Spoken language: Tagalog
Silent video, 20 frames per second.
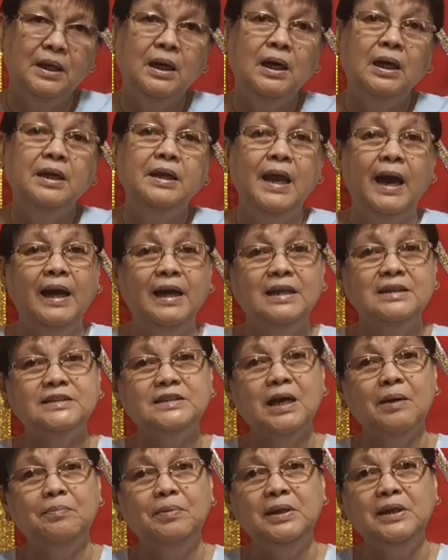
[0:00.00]
dahil
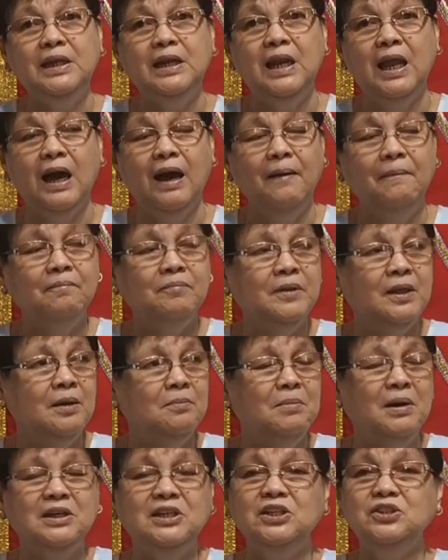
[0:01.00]
sabi nila,
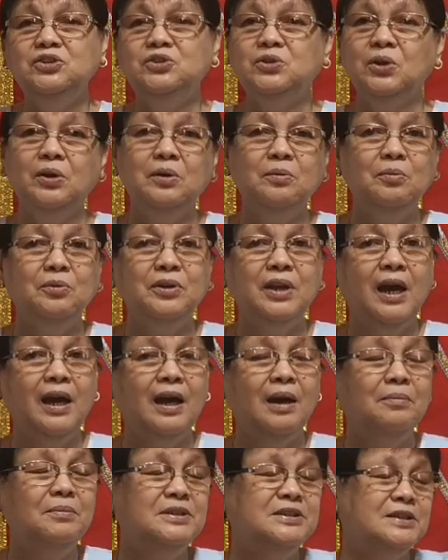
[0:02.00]
mag-enjoy muna
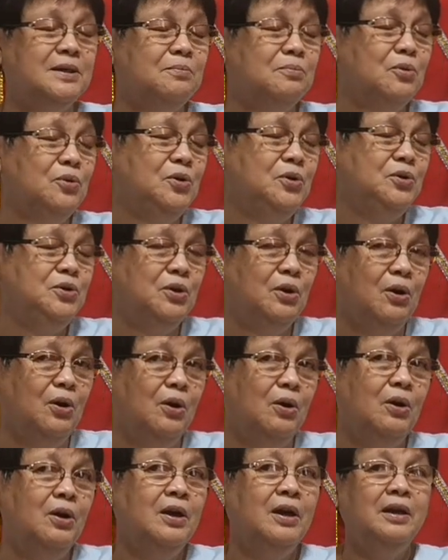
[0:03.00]
kami sa
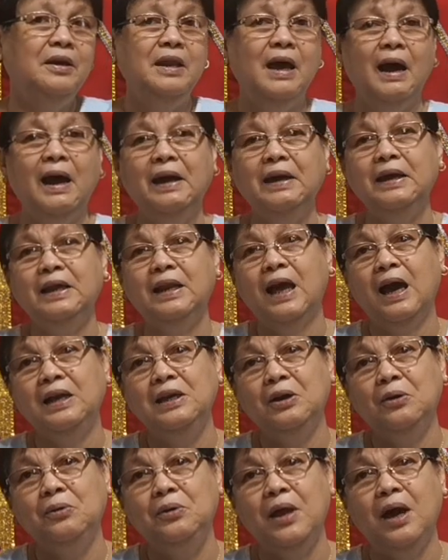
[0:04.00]
mundo dahil
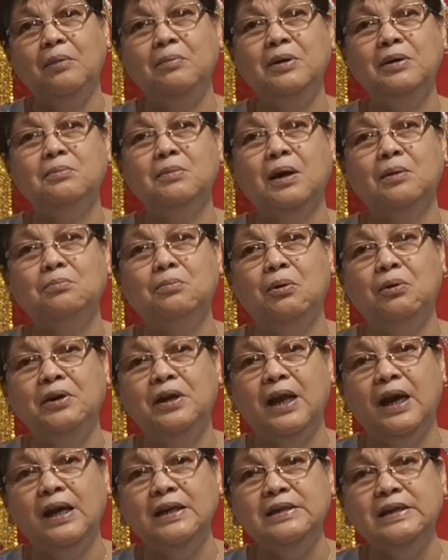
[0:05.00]
ayaw naming
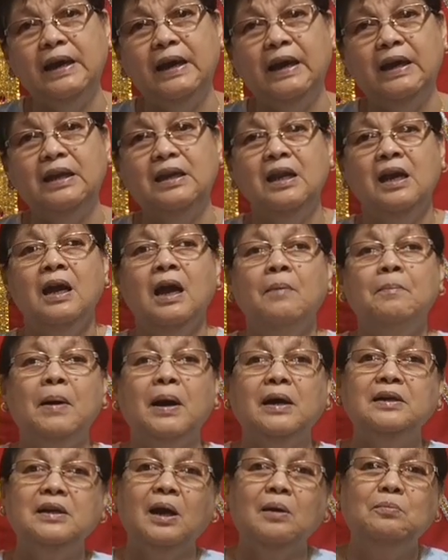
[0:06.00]
mag-born again.
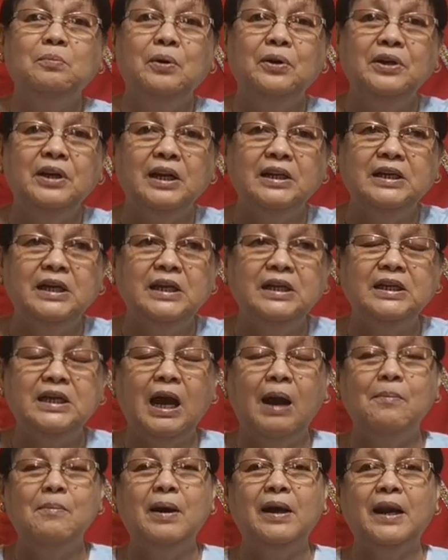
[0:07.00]
Pag nag-born again
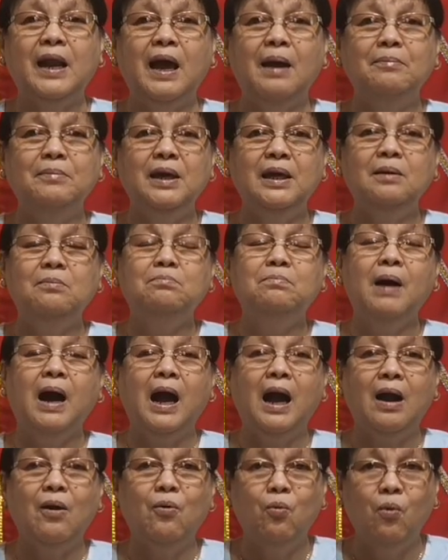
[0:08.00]
ka, maraming
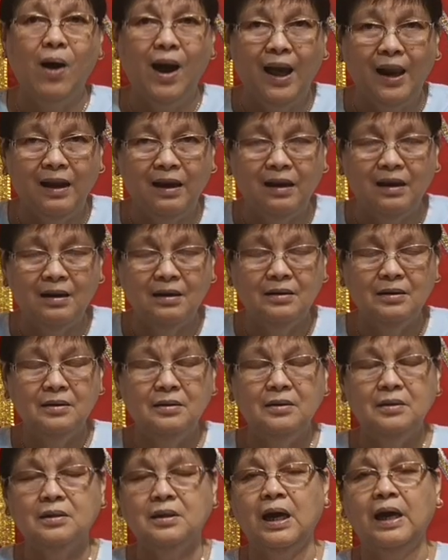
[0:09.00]
bawal.
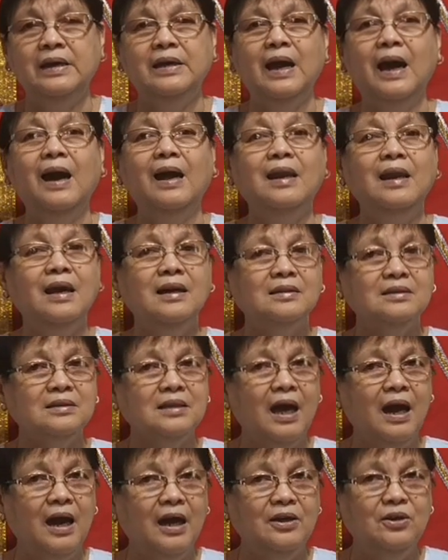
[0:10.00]
Kaya lang
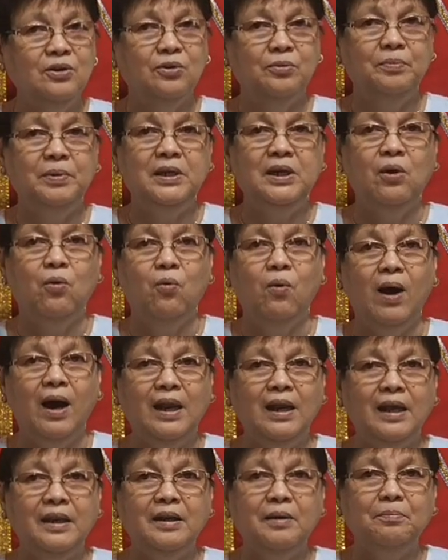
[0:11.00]
tayo
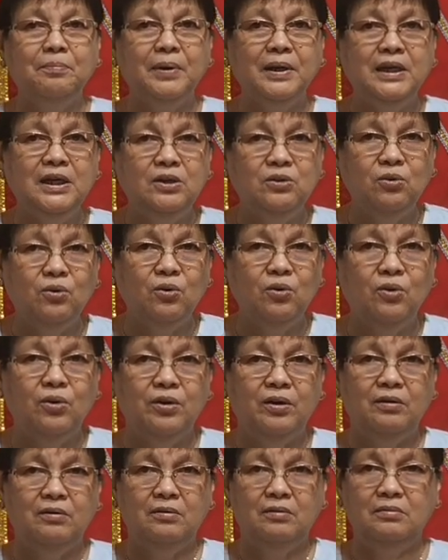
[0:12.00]
binawala ng
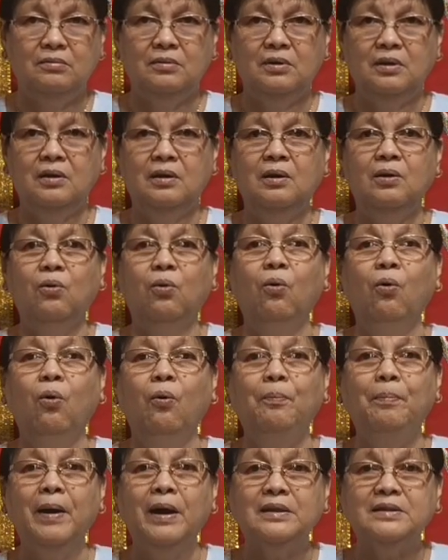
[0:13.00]
Panginoon
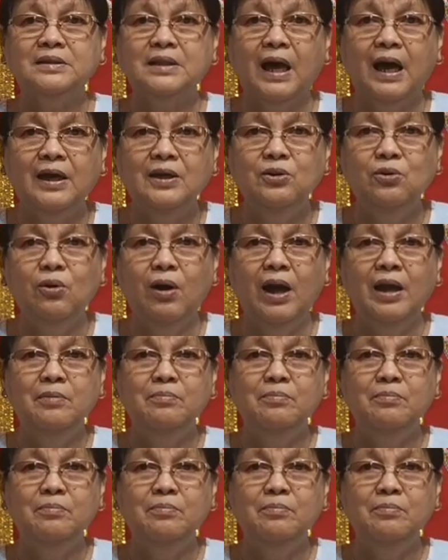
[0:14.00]
upang tayo ay